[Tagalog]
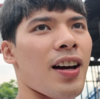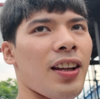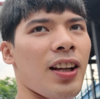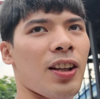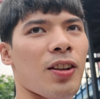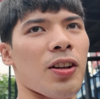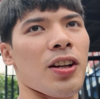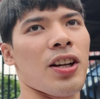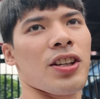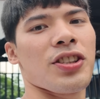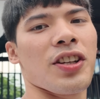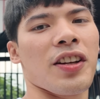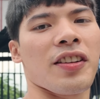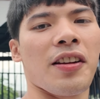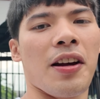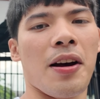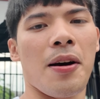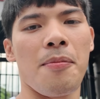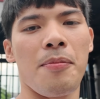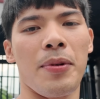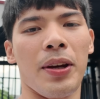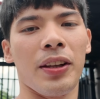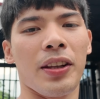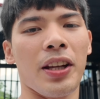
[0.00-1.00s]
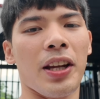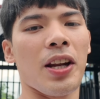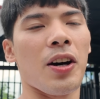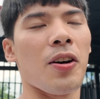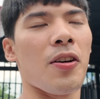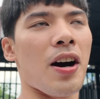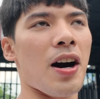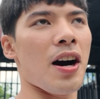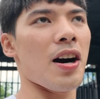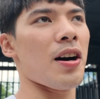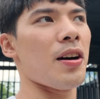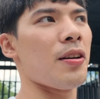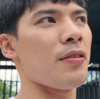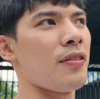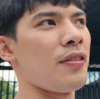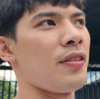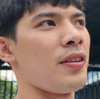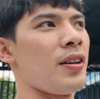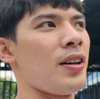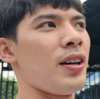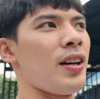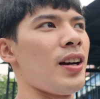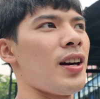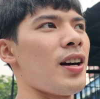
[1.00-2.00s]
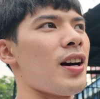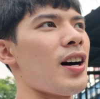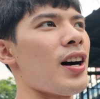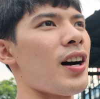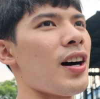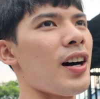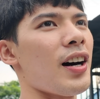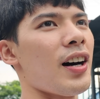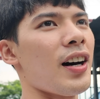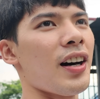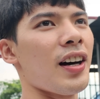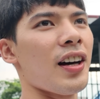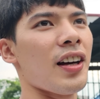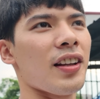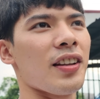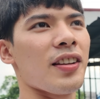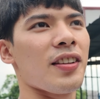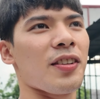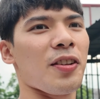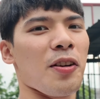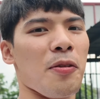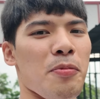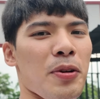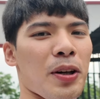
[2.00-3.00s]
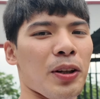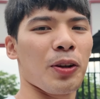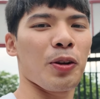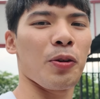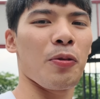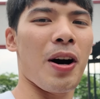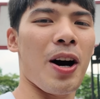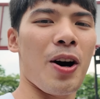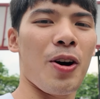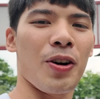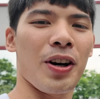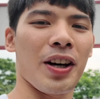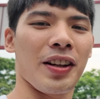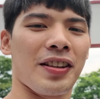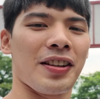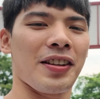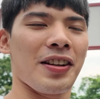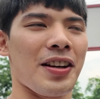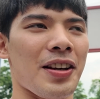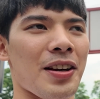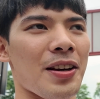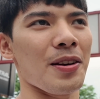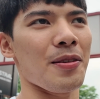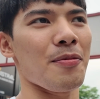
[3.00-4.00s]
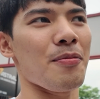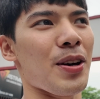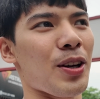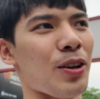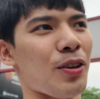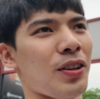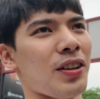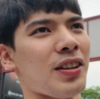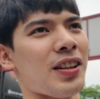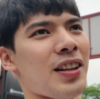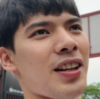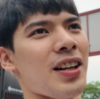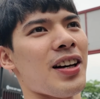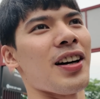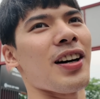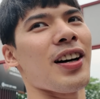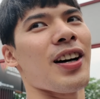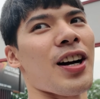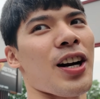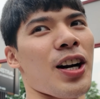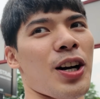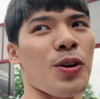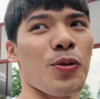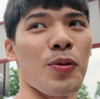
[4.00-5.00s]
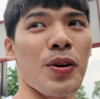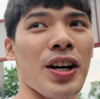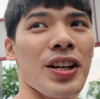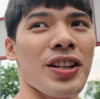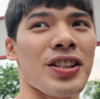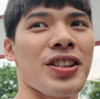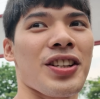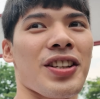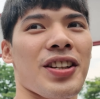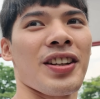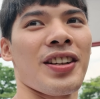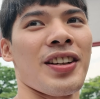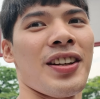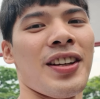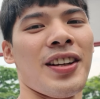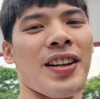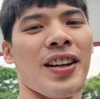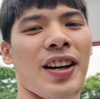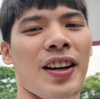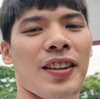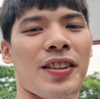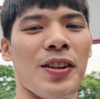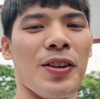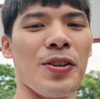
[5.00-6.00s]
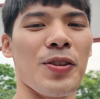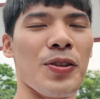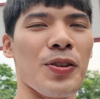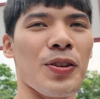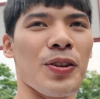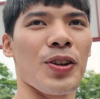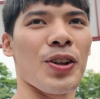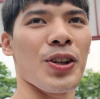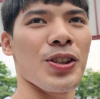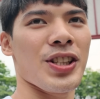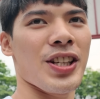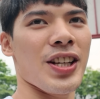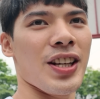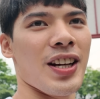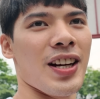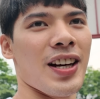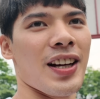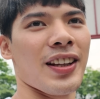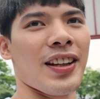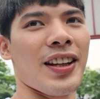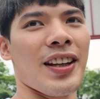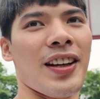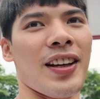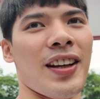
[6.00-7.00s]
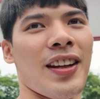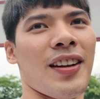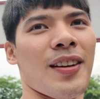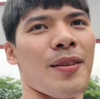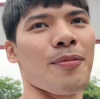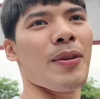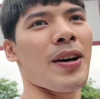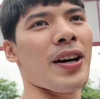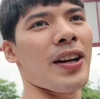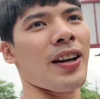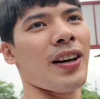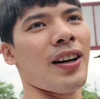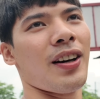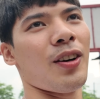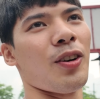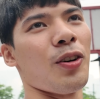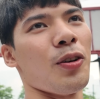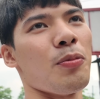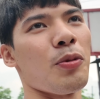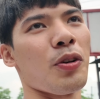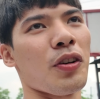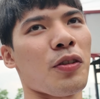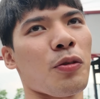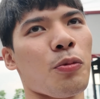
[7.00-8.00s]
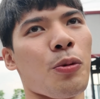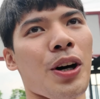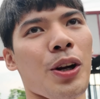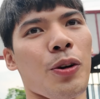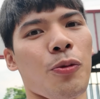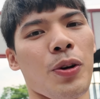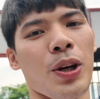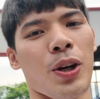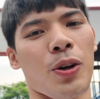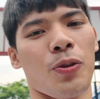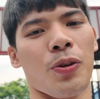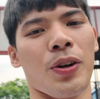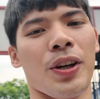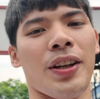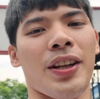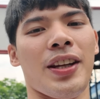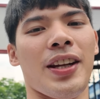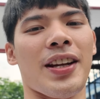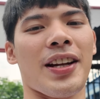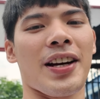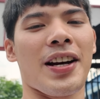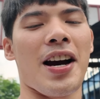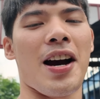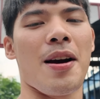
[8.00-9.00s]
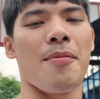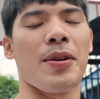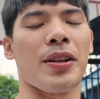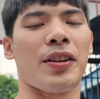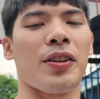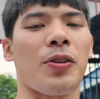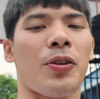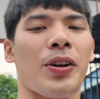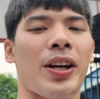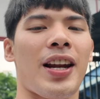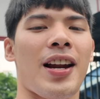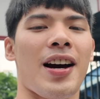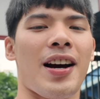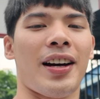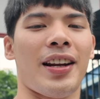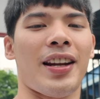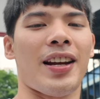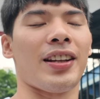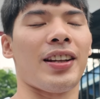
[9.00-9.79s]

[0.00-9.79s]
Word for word: Andito lang siya sa Mindanao Ave. At sobrang tuwa ako kasi meron silang car wash. Kasi yung kotse natin parang almost one week kung hindi nagamit. So kailangan